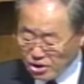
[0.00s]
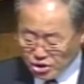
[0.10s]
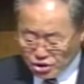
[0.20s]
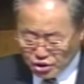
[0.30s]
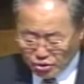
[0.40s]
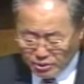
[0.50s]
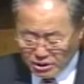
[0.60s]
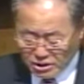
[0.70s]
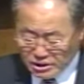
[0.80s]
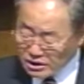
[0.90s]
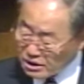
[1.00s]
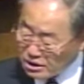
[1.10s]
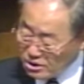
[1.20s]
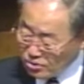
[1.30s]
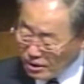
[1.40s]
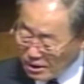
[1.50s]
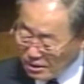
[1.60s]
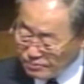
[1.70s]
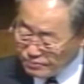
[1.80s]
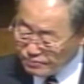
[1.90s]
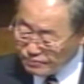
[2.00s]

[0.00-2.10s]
시험에 들지 않게 기도하라.